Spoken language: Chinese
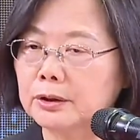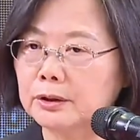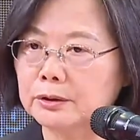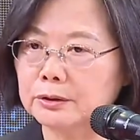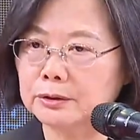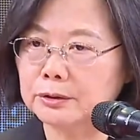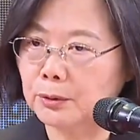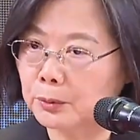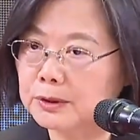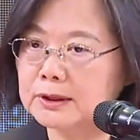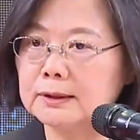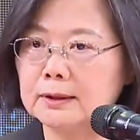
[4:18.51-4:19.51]
呃，
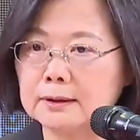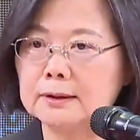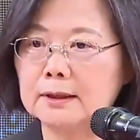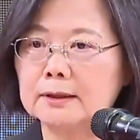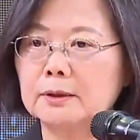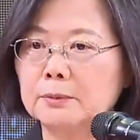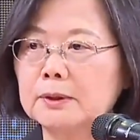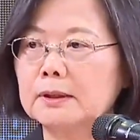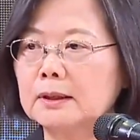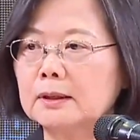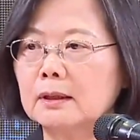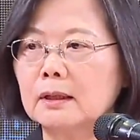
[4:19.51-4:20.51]
供给的这一些问
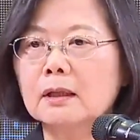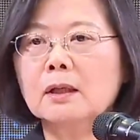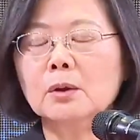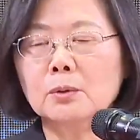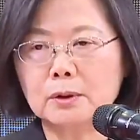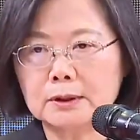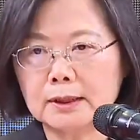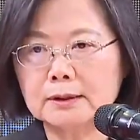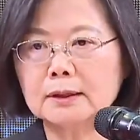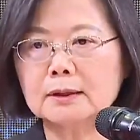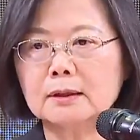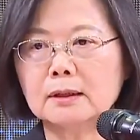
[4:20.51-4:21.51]
题啊，我相
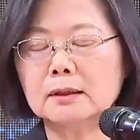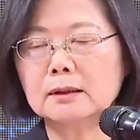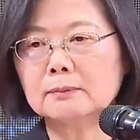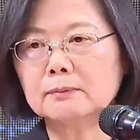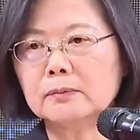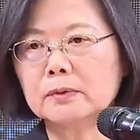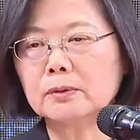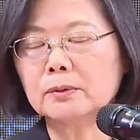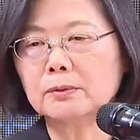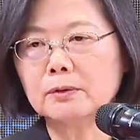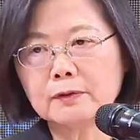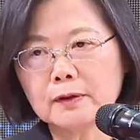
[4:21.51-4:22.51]
信，呃，
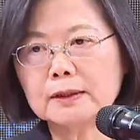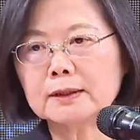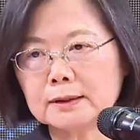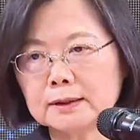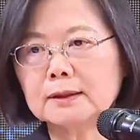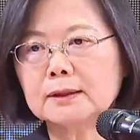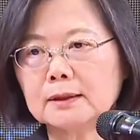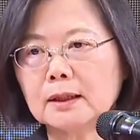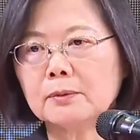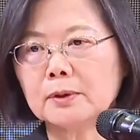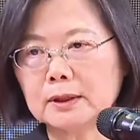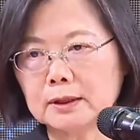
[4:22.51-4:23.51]
国发会在近期
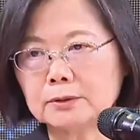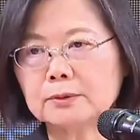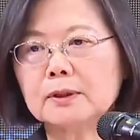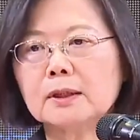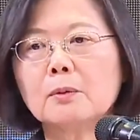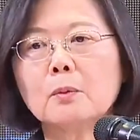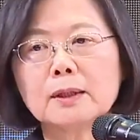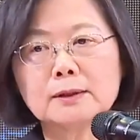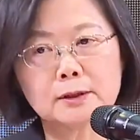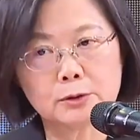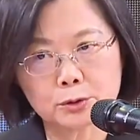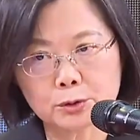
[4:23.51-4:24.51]
内会提出一个完
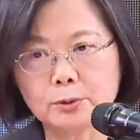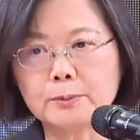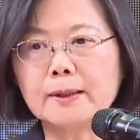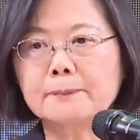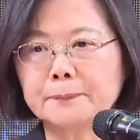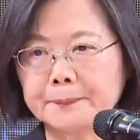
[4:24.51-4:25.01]
整的说明。